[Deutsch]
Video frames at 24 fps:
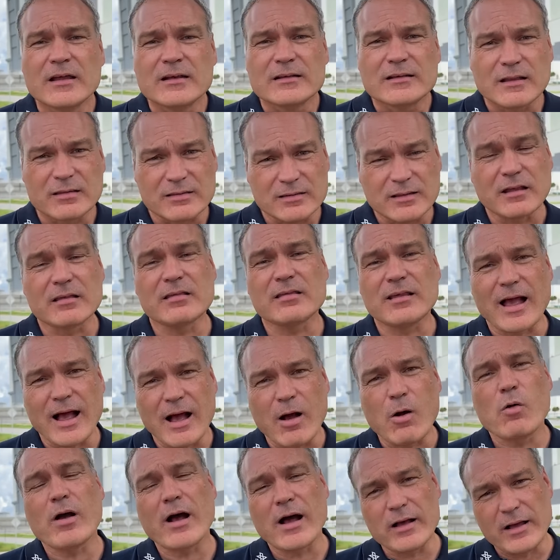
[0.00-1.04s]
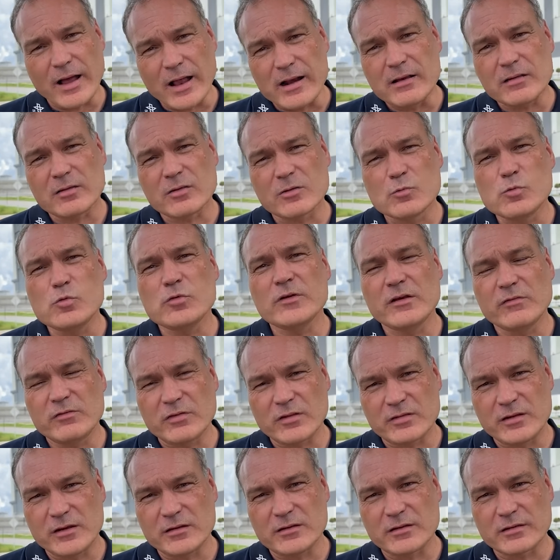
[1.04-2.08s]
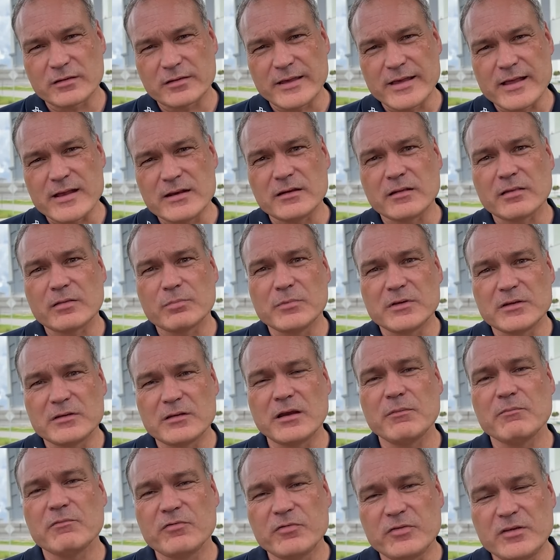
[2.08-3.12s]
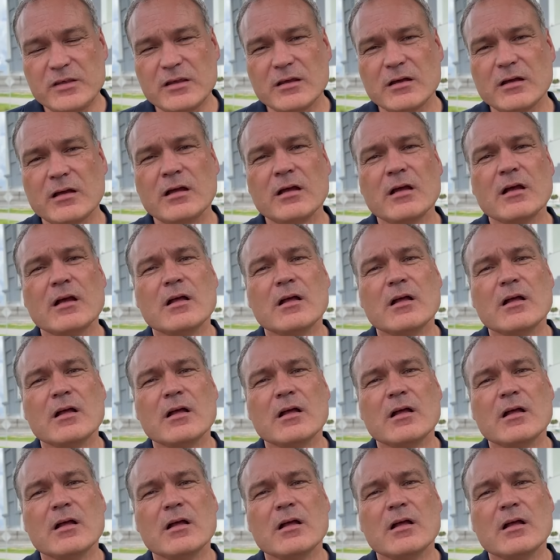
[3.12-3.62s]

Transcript: dass das auch alles gut investiertes Geld ist, mit dem wir,